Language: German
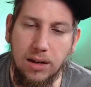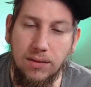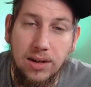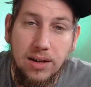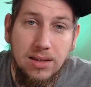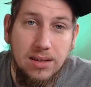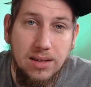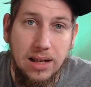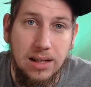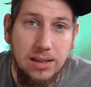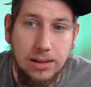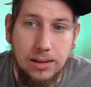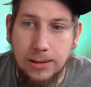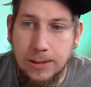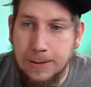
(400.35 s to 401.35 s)
Denn wenn die sehr selten
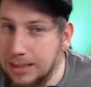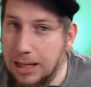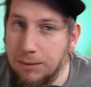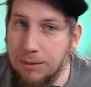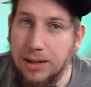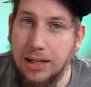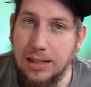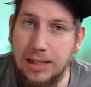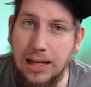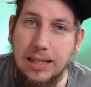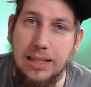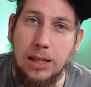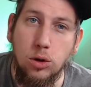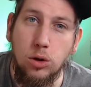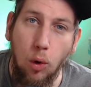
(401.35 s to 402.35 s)
sind, dann wird das ein
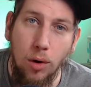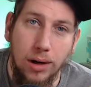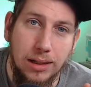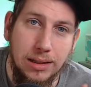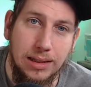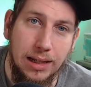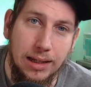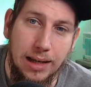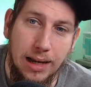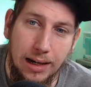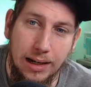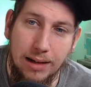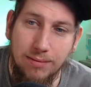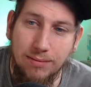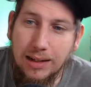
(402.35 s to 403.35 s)
sehr teures Set
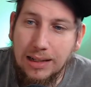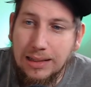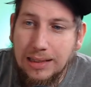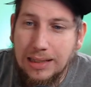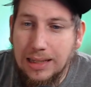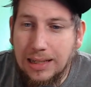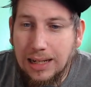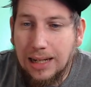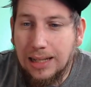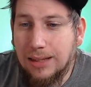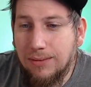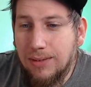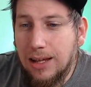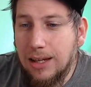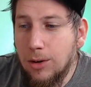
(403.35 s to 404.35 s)
nachher, weil die
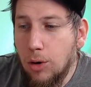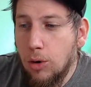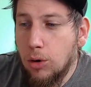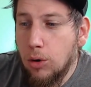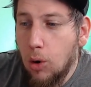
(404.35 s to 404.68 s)
Karten werden auch